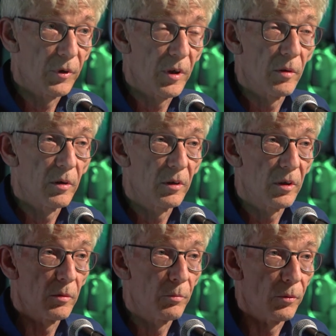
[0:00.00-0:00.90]
die,
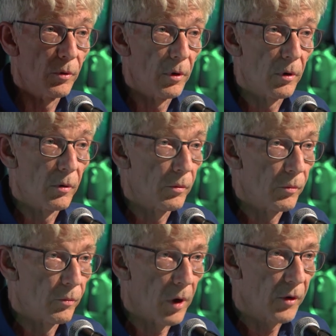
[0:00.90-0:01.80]
die äh,
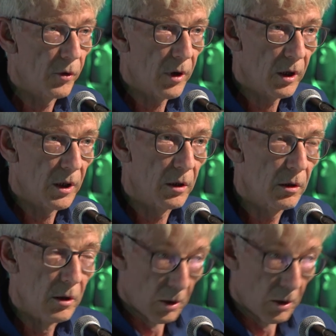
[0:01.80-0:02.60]
also nach den